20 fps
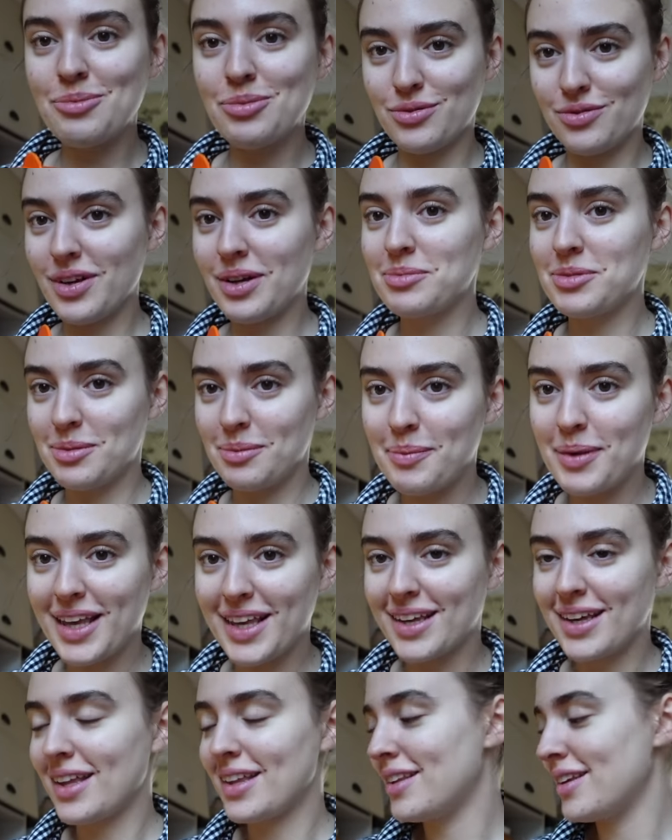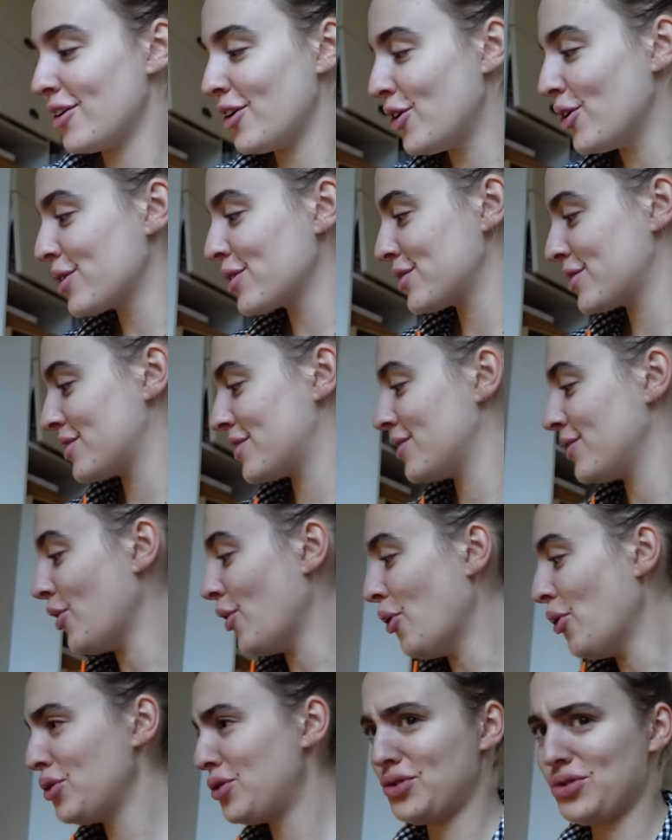pour faire mes baked
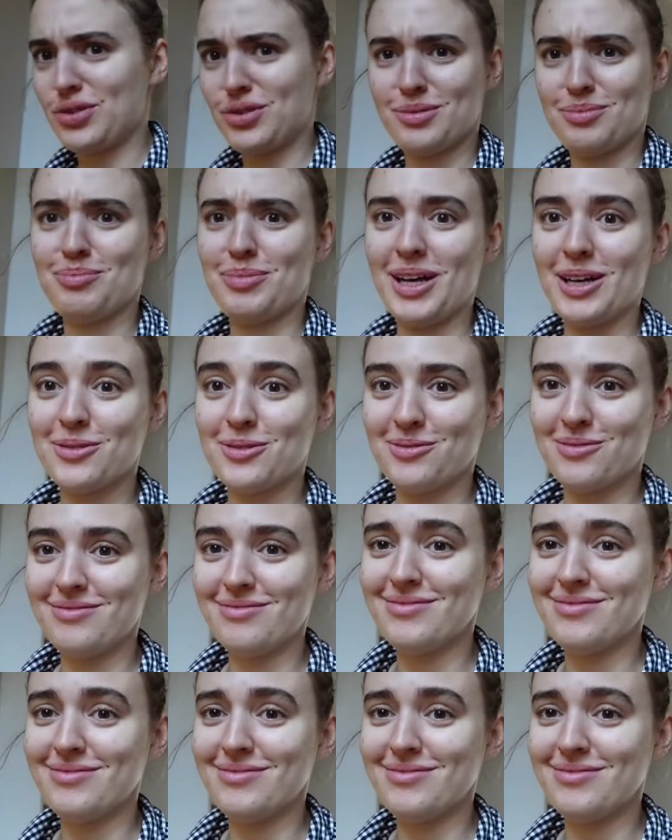oats, pardon.